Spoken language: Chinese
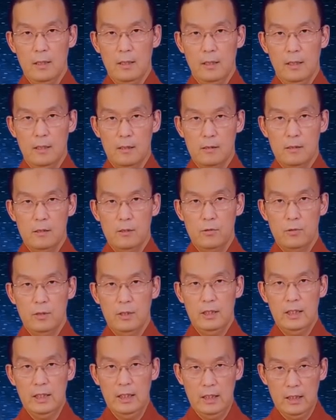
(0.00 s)
老师是
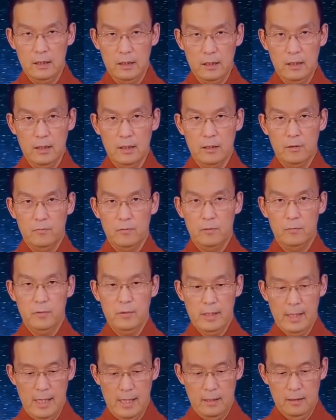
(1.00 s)
说一切的佛
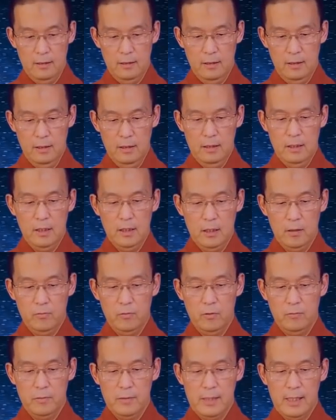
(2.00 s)
菩萨，一切的
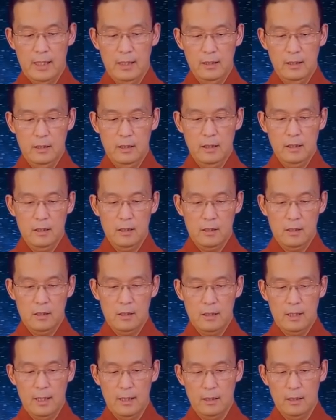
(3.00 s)
佛菩萨，一切的
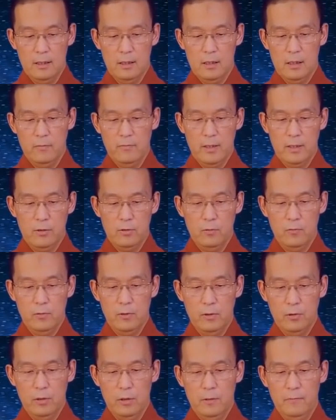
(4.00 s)
师长跟十方诸
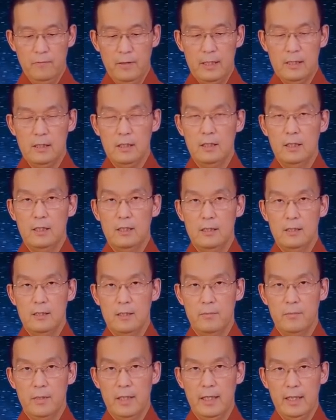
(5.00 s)
佛对于发心的人是
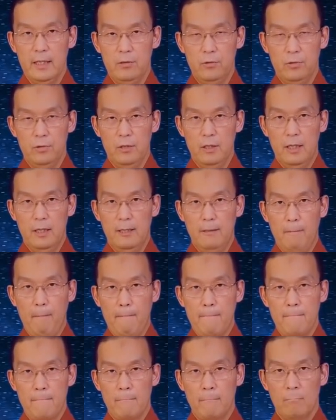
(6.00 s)
什么感觉啊？
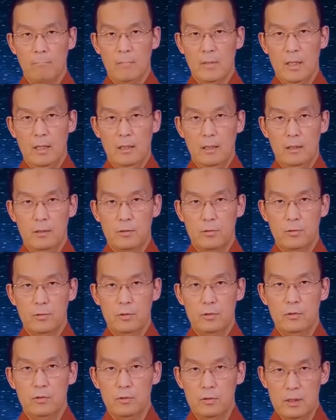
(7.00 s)
然后老师
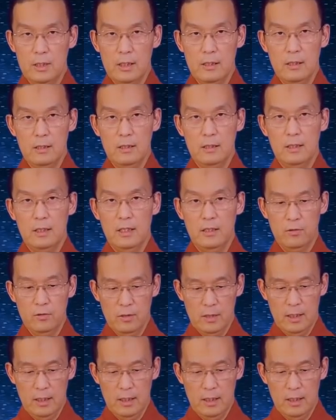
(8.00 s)
说就珍惜啊，就是